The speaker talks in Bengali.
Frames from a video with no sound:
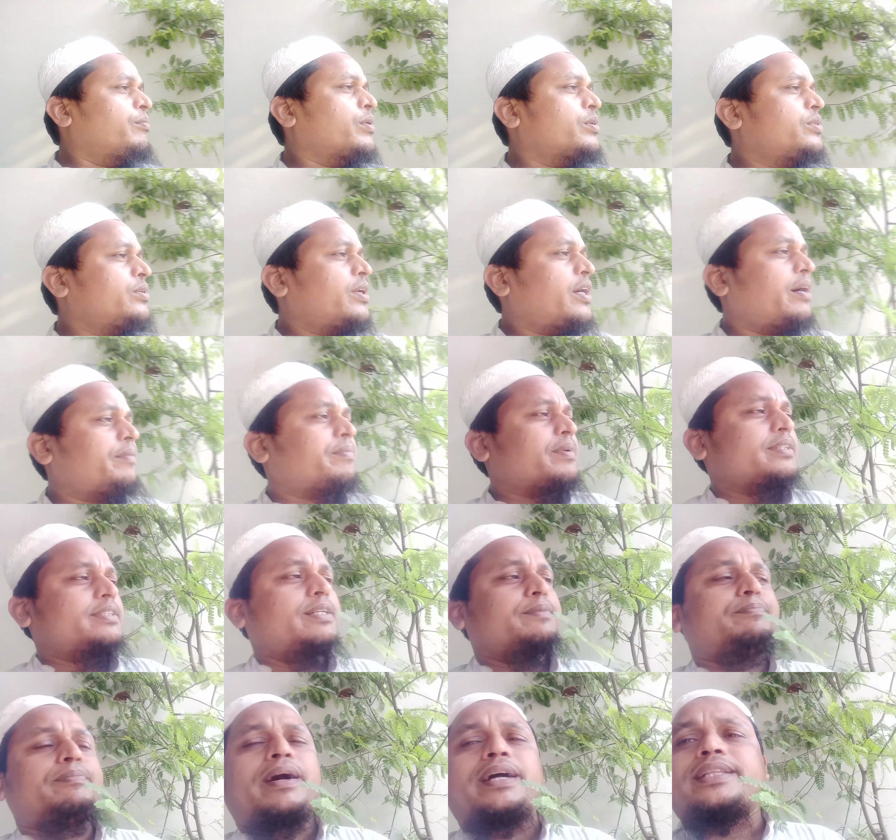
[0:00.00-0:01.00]
বন্ধুরা আপনারা
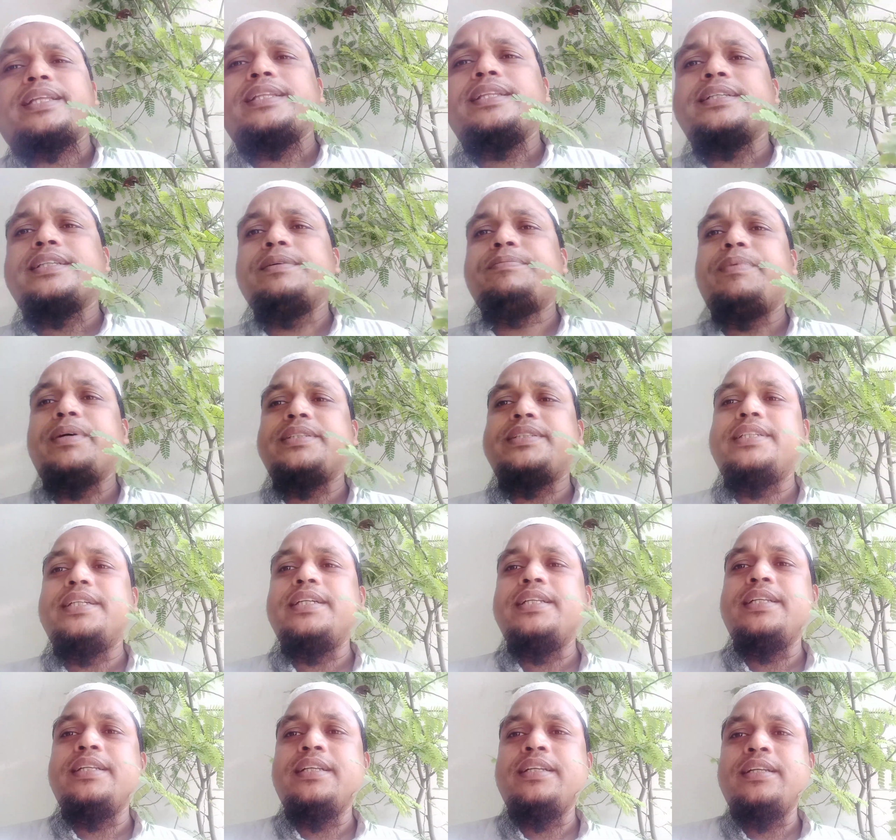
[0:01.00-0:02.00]
যে পাতা দেখতে
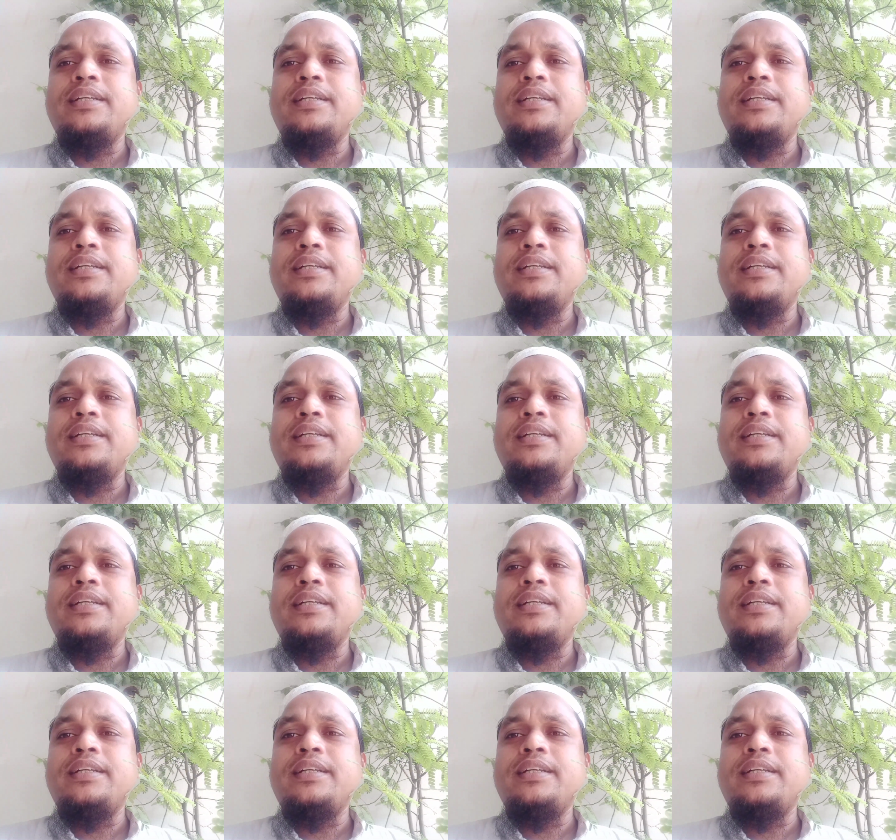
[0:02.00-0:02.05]
পাচ্ছেন